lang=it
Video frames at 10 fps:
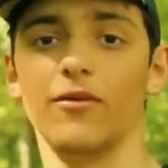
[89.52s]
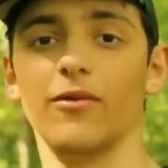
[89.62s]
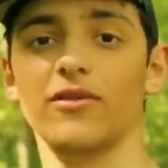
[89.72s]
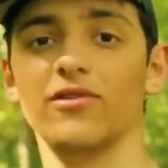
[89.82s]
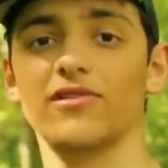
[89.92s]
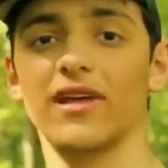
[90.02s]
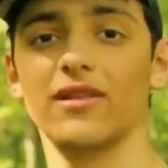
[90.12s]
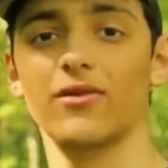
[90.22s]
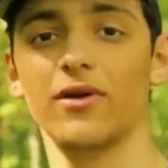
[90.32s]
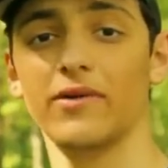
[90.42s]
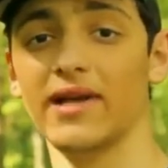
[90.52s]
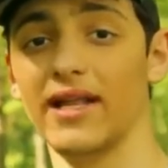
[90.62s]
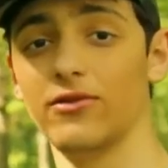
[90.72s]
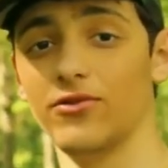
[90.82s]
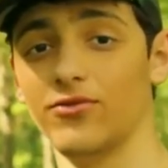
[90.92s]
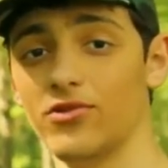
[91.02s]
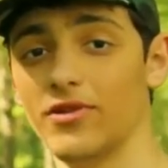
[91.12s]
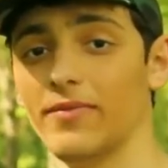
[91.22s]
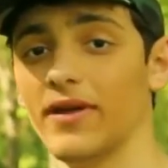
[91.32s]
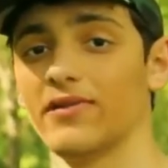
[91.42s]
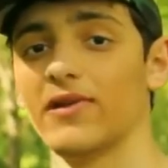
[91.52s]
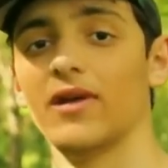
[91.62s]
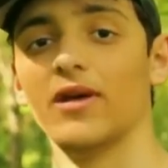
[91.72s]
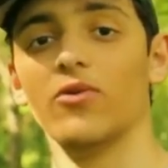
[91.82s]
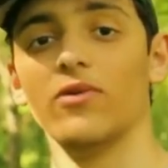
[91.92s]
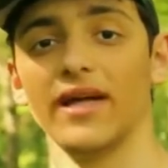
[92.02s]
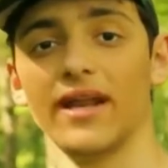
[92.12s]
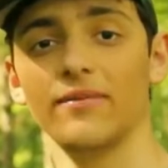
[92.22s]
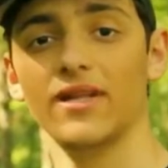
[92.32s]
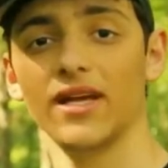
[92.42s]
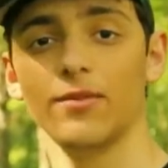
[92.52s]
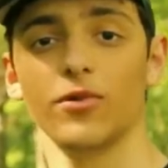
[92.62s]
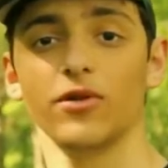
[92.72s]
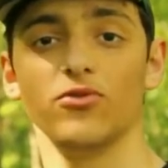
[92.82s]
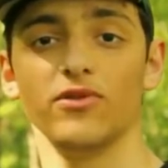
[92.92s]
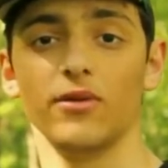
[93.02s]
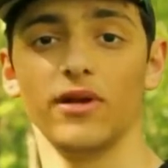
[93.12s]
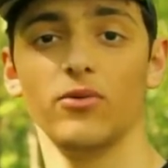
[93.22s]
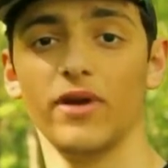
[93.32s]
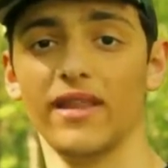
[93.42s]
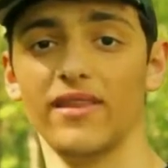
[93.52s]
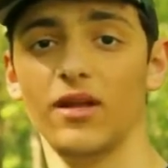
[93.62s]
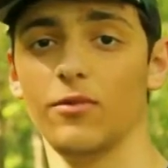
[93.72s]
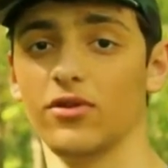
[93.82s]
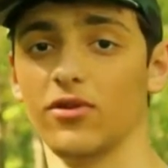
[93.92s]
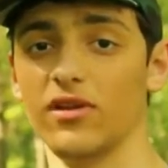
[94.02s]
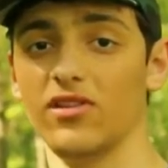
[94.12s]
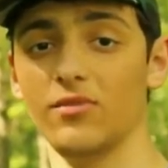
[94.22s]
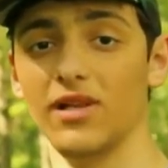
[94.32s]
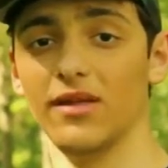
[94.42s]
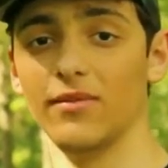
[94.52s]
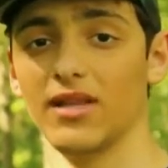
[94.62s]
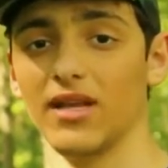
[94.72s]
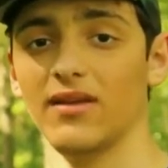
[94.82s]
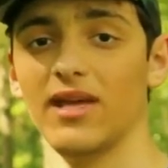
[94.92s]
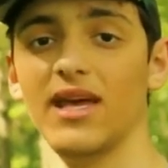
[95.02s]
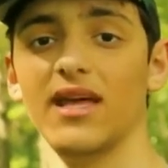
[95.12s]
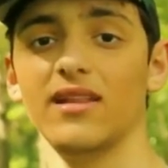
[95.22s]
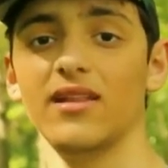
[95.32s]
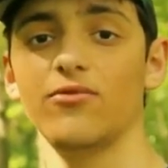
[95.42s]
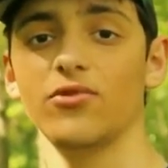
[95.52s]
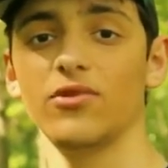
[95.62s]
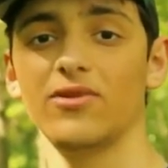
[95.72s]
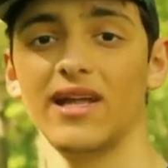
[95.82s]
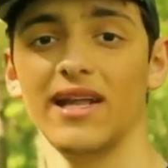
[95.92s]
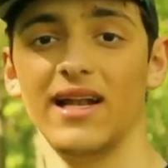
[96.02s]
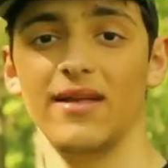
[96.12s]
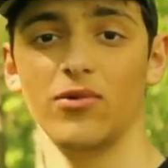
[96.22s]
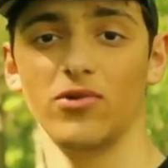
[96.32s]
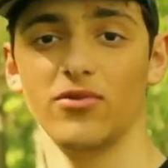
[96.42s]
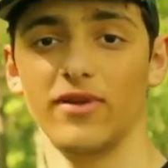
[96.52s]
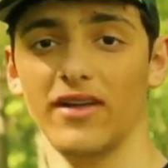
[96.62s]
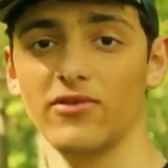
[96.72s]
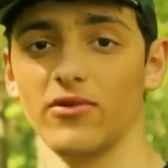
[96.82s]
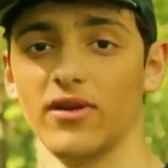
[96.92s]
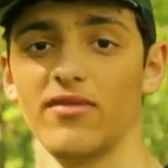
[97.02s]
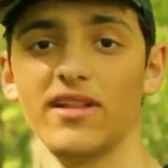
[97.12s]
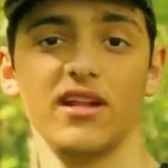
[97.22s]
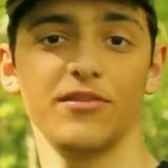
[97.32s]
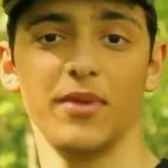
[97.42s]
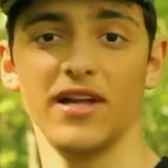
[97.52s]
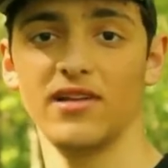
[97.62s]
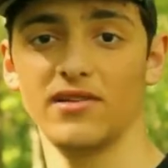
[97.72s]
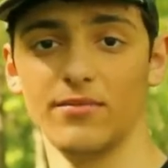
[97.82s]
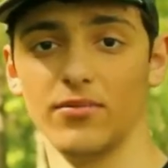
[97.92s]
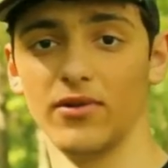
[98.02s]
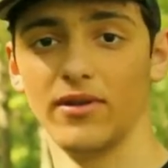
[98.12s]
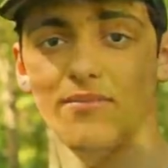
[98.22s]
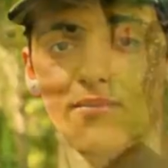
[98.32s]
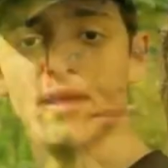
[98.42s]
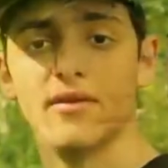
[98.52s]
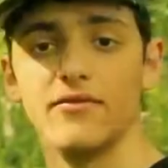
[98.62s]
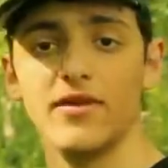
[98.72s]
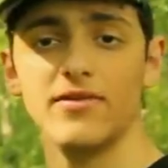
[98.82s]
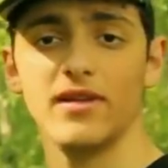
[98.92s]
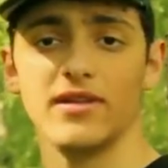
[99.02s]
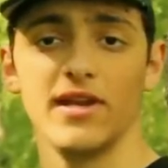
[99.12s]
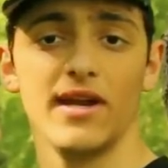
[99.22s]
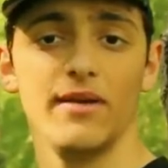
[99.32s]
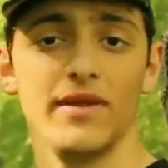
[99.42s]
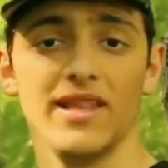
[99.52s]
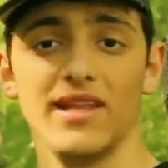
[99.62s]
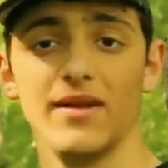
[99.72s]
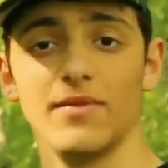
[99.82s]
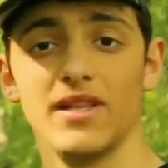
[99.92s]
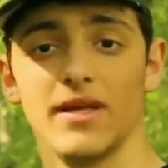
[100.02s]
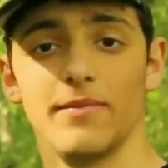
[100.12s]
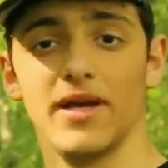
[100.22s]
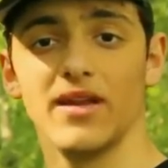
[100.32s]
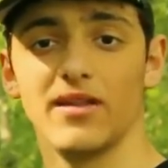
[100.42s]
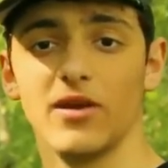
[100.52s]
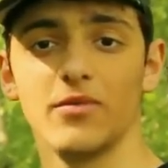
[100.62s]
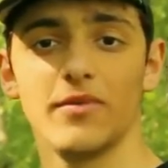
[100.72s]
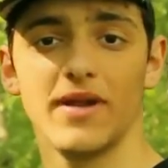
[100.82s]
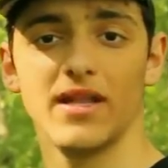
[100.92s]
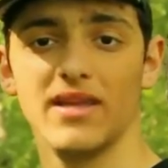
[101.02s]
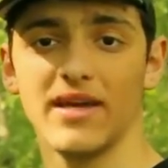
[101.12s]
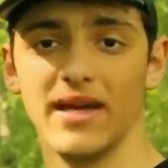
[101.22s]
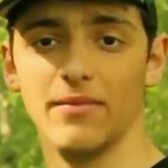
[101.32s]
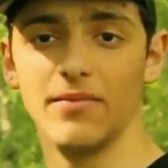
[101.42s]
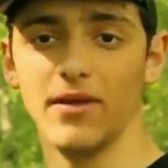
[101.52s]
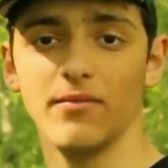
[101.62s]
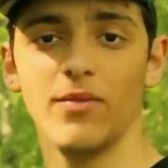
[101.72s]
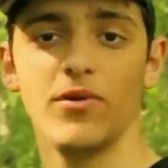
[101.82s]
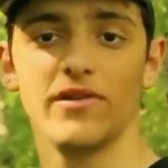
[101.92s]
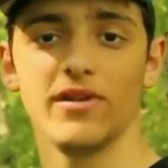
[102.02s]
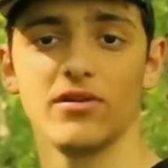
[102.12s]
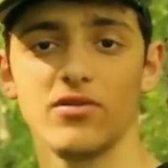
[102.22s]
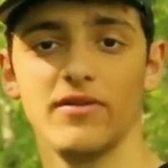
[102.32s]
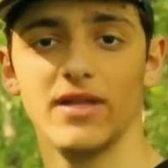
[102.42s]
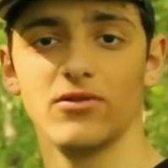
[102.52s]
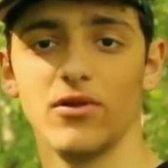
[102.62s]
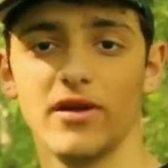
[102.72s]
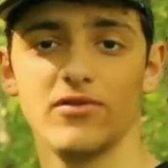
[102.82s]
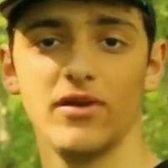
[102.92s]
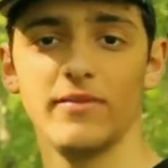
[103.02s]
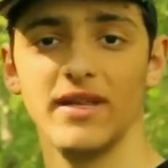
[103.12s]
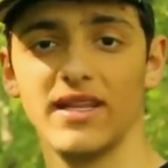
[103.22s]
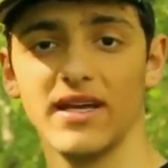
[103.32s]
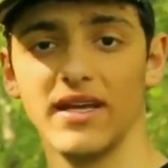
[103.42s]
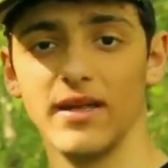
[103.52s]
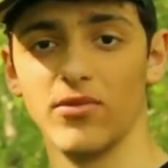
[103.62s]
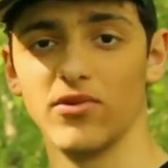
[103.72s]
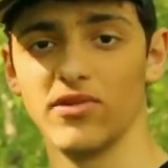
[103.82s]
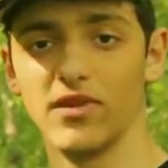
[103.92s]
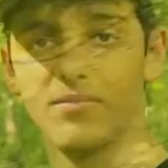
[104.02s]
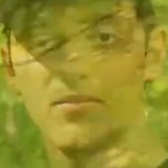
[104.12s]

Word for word: questo insetto è un Calatus fucipes, un carabide che può raggiungere una lunghezza di 14 mm ed è diffuso in un areale molto vasto che va dalla Spagna al Giappone. Vive generalmente in ambienti aperti come prati e campi, ma può essere trovato occasionalmente anche nei boschi.